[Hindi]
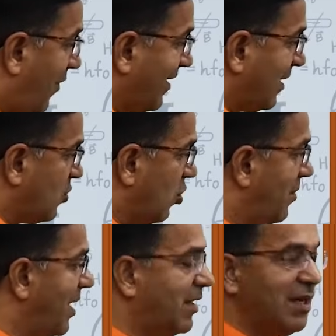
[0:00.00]
वाटर
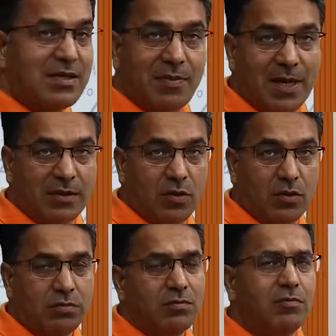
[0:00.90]
सोलिबिलिटीज की बात
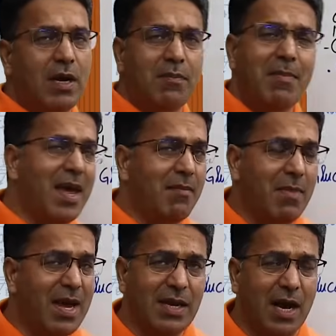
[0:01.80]
करूं मैं
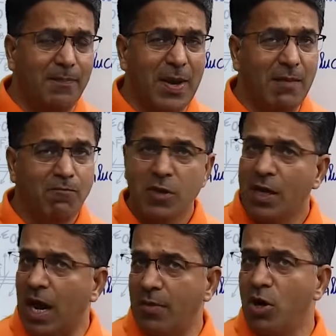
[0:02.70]
मैं यहां पे
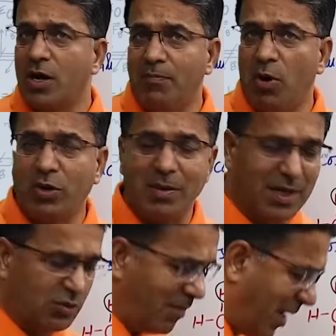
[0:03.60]
कार्बोनेट कंपाउंड की
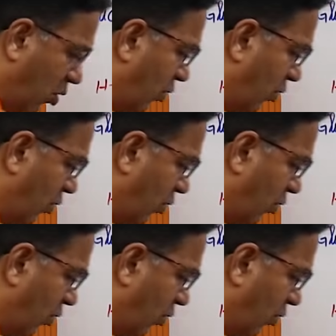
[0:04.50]
बात करूं मैं